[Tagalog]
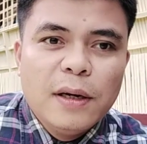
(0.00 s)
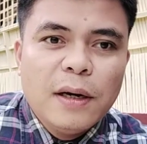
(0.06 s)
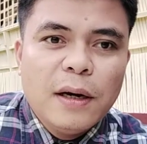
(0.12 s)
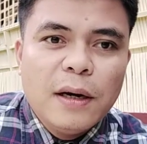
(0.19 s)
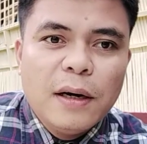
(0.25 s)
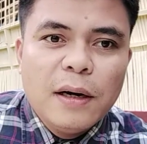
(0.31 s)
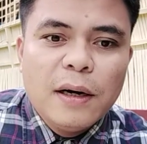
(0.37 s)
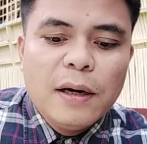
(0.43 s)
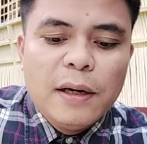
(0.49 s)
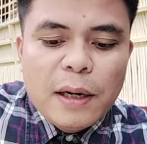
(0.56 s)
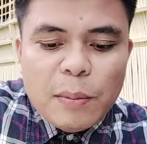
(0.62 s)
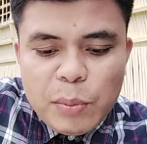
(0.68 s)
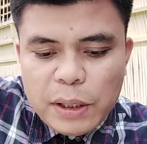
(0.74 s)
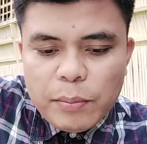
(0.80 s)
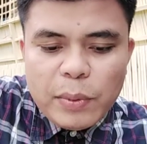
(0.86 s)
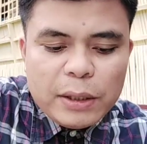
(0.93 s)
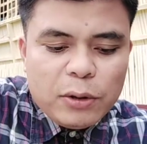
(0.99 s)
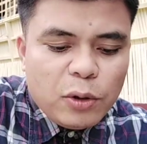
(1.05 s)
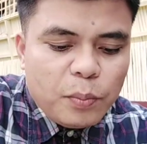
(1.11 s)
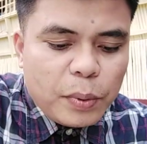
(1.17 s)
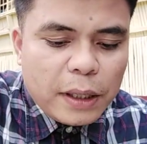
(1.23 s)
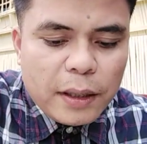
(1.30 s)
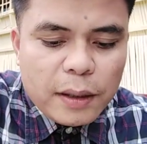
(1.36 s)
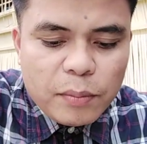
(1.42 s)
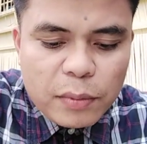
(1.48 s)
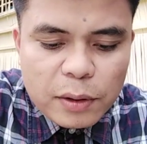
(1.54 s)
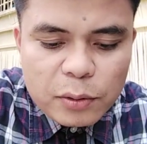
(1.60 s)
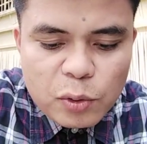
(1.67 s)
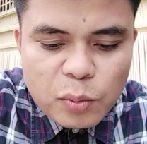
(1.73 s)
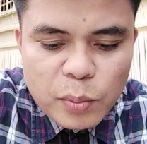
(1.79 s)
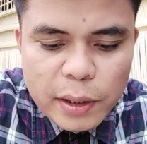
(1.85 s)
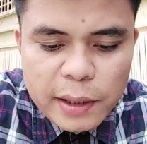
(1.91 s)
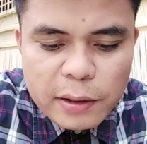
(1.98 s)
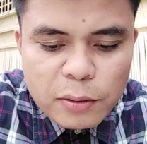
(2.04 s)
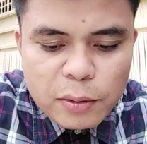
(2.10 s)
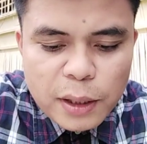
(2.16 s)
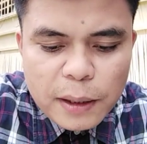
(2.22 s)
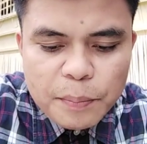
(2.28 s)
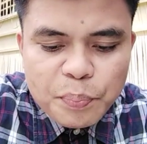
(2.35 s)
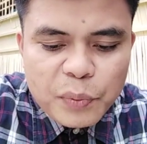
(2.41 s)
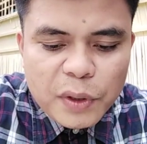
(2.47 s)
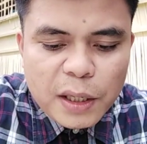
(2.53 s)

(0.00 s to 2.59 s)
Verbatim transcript: uh, lami matod pa atong baliko na